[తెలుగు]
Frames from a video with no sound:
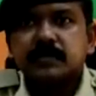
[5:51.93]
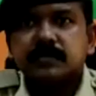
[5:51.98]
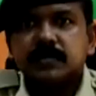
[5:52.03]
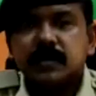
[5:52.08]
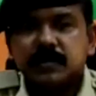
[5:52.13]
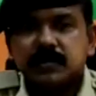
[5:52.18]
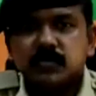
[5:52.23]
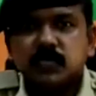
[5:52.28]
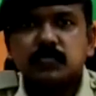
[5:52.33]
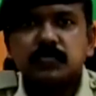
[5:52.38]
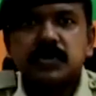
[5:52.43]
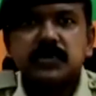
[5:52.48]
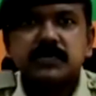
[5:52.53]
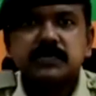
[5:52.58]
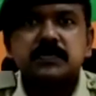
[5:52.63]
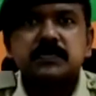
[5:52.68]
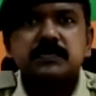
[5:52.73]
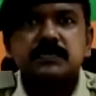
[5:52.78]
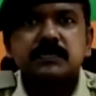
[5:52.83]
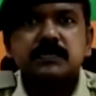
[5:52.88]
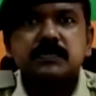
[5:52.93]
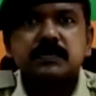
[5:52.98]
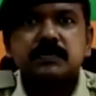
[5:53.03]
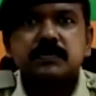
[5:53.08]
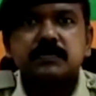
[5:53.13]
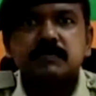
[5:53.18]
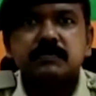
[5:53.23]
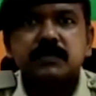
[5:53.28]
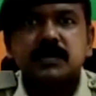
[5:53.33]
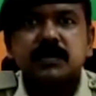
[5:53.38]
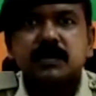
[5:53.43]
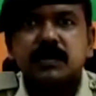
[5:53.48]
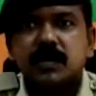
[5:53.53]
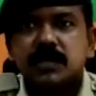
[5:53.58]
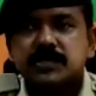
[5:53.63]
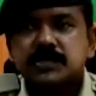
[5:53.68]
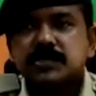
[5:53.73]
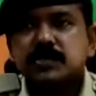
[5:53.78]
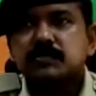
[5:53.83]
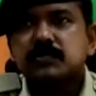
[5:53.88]
దాంతోపాటు మన
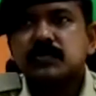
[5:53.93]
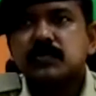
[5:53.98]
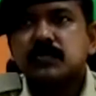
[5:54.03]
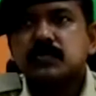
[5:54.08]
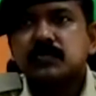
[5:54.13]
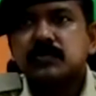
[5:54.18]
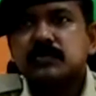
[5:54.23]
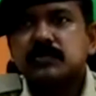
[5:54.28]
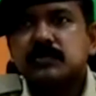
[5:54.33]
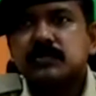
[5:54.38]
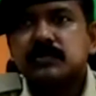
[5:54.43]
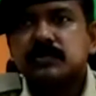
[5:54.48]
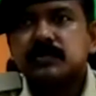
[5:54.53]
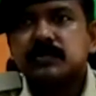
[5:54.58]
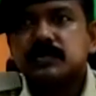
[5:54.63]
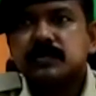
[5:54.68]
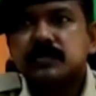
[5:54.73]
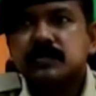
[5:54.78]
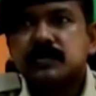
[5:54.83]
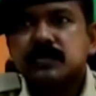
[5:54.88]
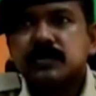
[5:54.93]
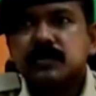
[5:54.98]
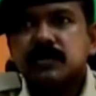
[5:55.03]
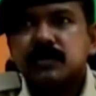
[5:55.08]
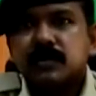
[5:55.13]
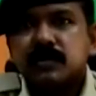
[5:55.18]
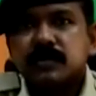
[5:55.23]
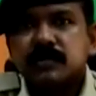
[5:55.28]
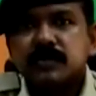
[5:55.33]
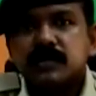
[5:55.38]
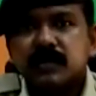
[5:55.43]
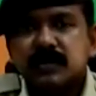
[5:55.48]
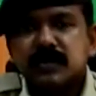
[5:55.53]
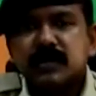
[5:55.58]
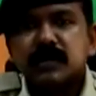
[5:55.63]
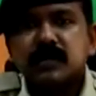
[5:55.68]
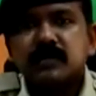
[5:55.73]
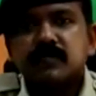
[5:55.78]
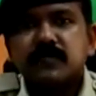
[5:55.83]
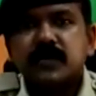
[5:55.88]
రాష్ట్రంలో
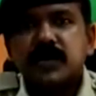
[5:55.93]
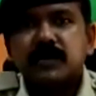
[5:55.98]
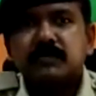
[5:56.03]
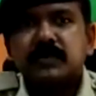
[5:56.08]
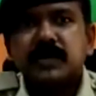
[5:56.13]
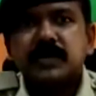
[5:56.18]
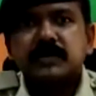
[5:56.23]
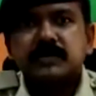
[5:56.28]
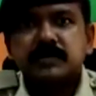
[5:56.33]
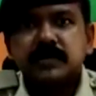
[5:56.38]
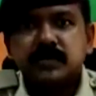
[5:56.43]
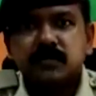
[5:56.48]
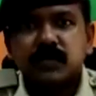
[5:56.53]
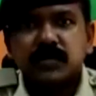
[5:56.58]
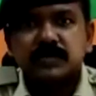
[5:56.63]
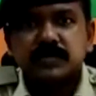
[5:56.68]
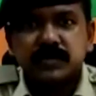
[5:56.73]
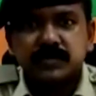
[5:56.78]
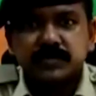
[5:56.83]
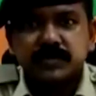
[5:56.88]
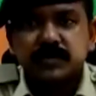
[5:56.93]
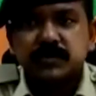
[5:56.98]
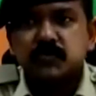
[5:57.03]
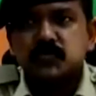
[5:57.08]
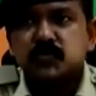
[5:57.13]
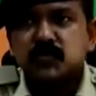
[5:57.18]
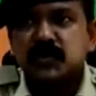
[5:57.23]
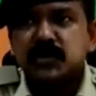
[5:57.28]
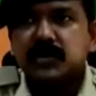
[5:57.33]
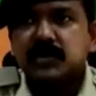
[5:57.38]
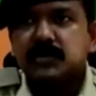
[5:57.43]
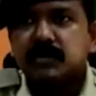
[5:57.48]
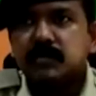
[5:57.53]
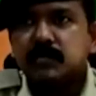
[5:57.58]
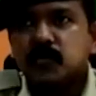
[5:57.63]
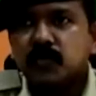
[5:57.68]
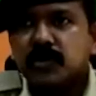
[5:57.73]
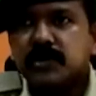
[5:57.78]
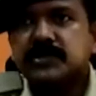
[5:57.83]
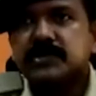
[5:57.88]
తెలంగాణ ఫామ్ అయిన తర్వాత జరుగుతున్న
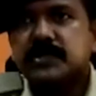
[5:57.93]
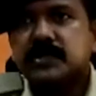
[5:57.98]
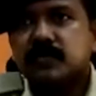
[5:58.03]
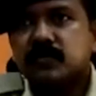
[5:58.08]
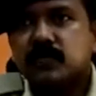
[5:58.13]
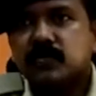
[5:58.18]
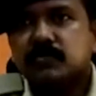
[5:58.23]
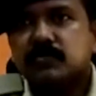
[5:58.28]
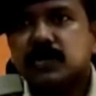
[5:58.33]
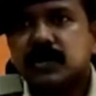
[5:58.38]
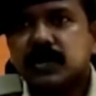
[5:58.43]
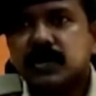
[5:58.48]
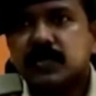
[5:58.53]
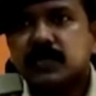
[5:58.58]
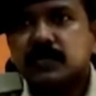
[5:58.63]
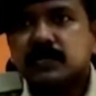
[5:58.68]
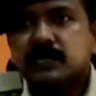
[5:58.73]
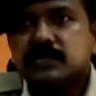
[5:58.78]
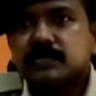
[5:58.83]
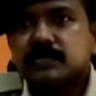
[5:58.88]
పోలీస్ రిక్రూట్మెంట్లో